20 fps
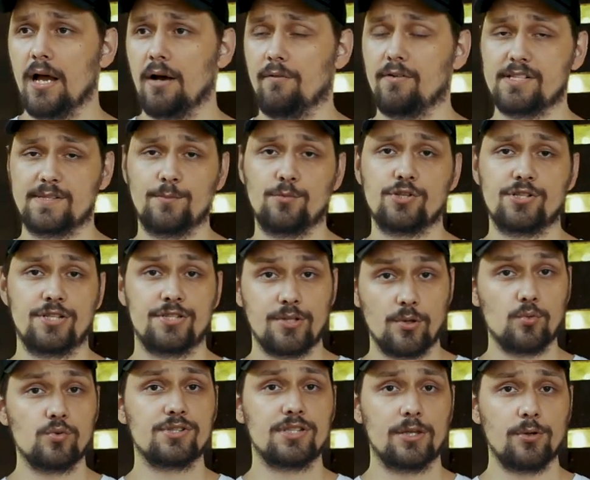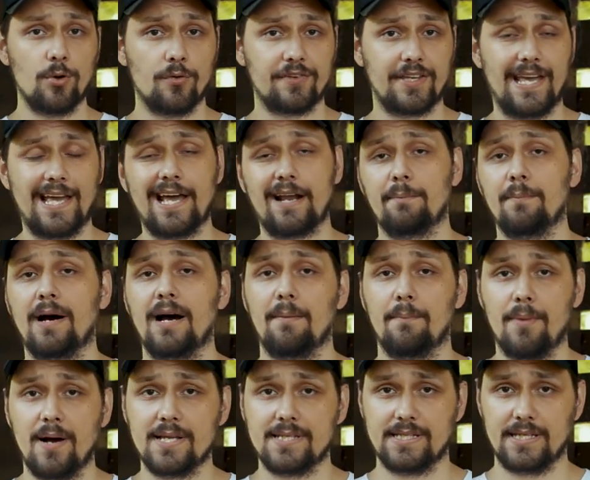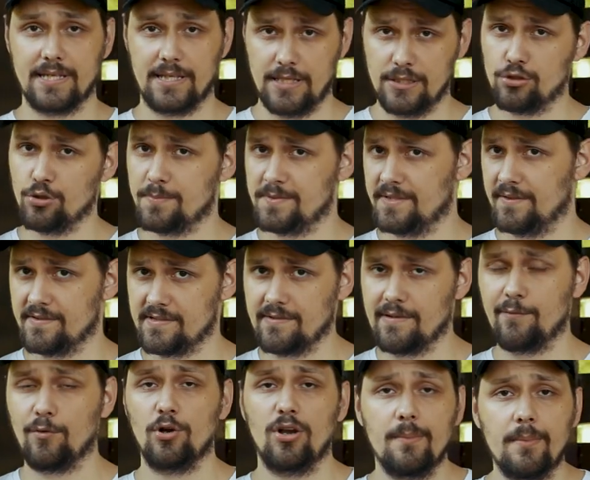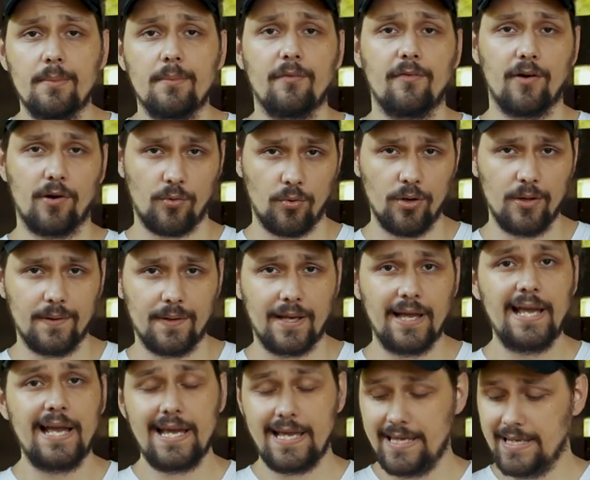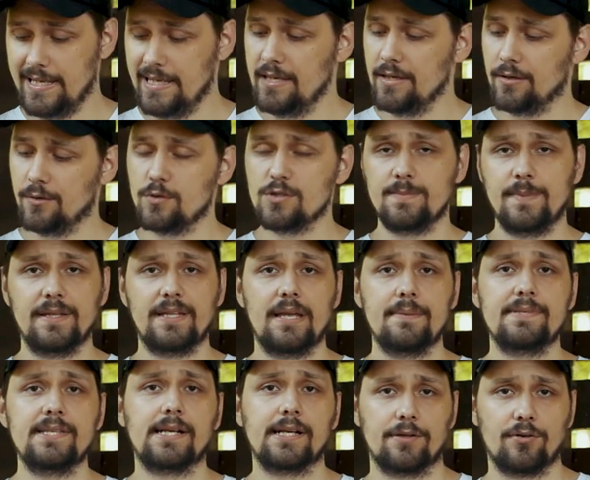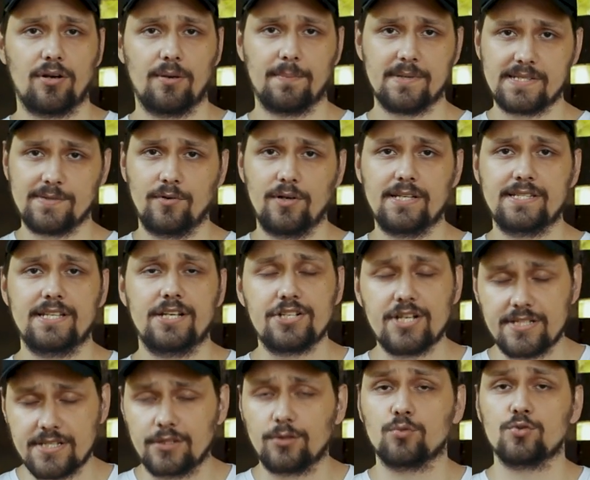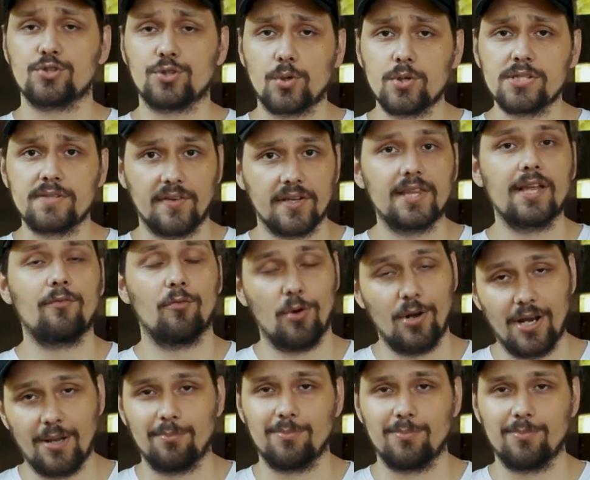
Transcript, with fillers: возможность установки RBA базы и, собственно, своего любимого койла и USB Type-C, который позволит заряжать это устройство довольно